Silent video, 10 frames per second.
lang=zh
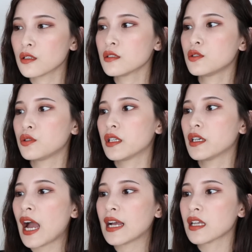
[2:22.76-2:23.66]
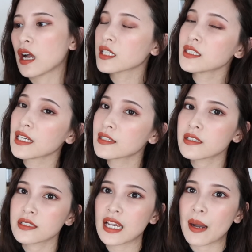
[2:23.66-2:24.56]
时候是觉得它好像在
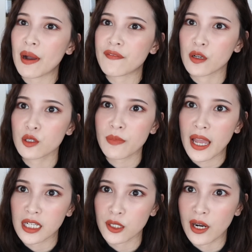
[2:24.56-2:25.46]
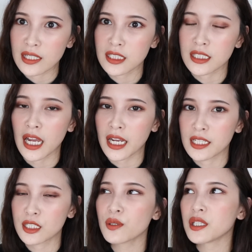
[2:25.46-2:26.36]
特价吧，反正就买一个回来试看
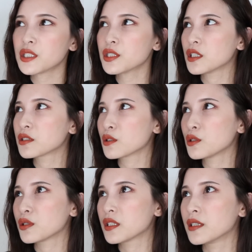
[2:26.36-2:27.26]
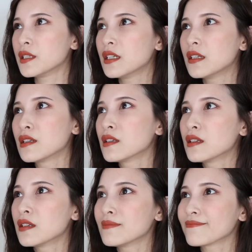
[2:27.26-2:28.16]
看。结果一试的时候就觉得。
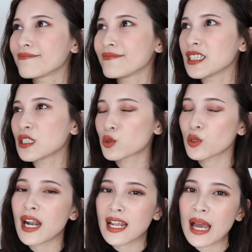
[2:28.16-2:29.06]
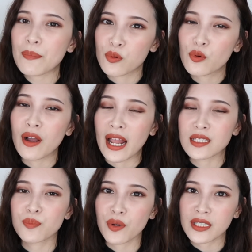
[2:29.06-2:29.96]
虽然它不贵啦，
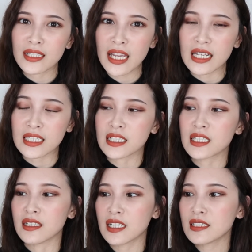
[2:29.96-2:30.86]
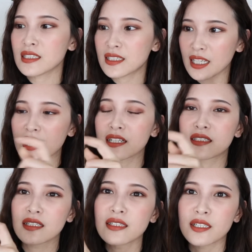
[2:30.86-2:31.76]
是不会到太心疼，但是这个
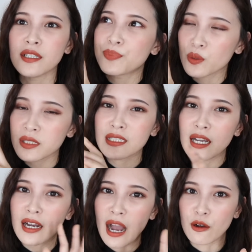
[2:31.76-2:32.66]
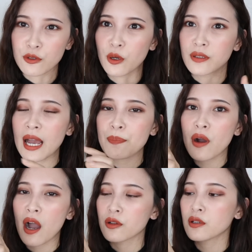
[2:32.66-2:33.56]
真的不是很好用。它不
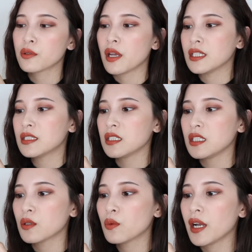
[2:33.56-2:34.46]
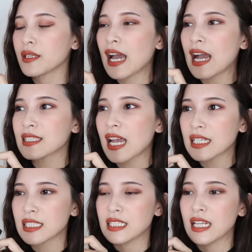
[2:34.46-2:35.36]
好用的原因是因为它
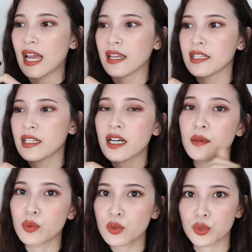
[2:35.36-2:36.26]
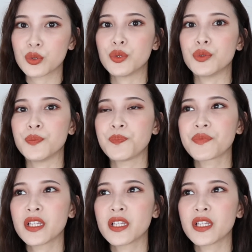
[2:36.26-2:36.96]
擦起来很不均匀，